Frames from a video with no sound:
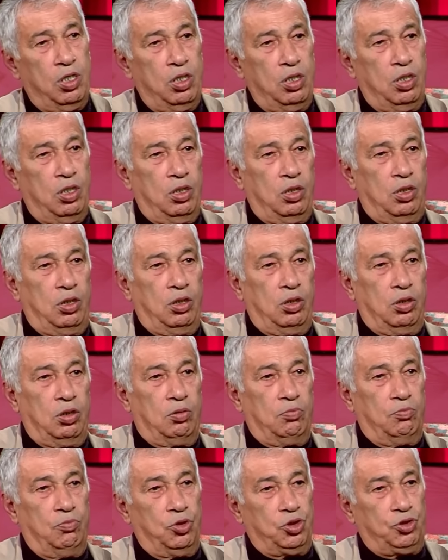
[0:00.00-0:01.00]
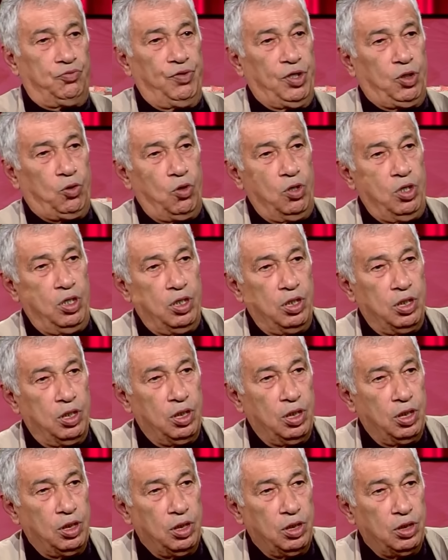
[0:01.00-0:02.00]
ضحكت ولا ما ضحكتش؟ مش في الكل
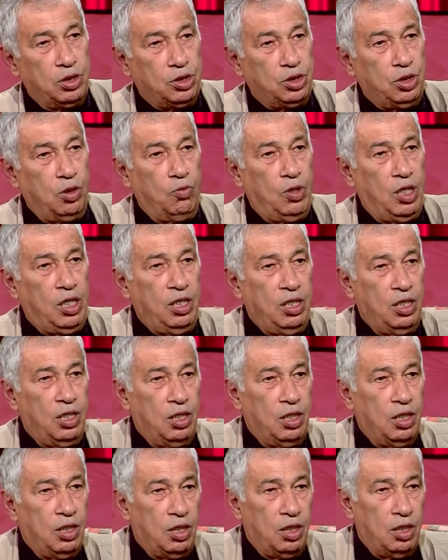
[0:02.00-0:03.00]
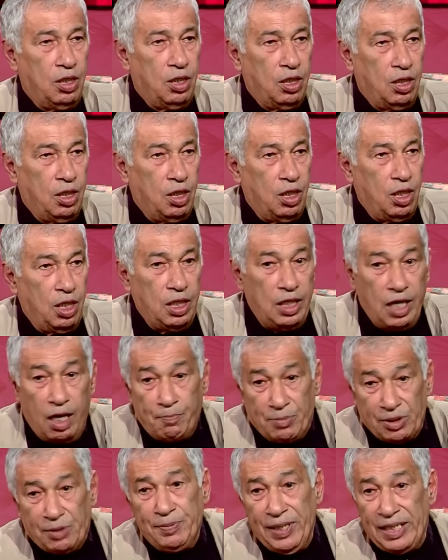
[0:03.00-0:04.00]
شنو ضحكت ولا ما ضحكتش؟ لا
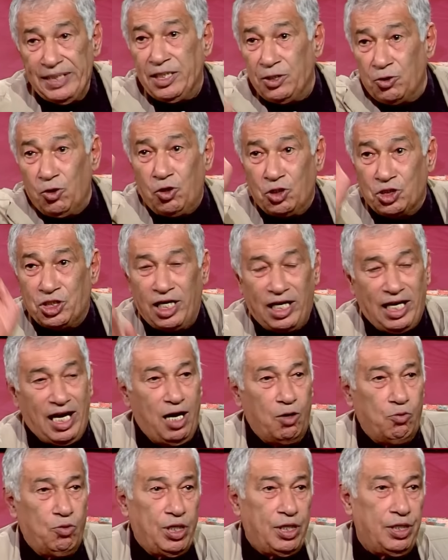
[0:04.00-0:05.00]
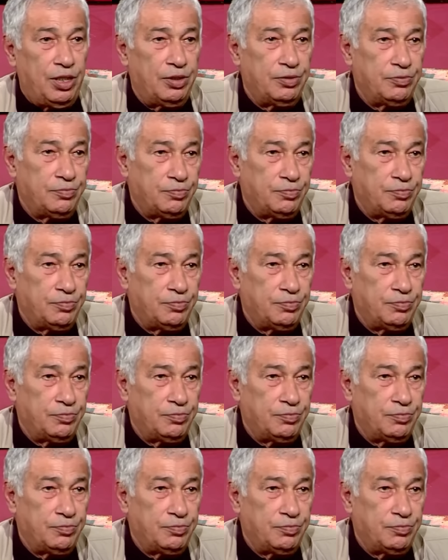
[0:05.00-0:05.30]
بطبيعتي نخرج القهوه انا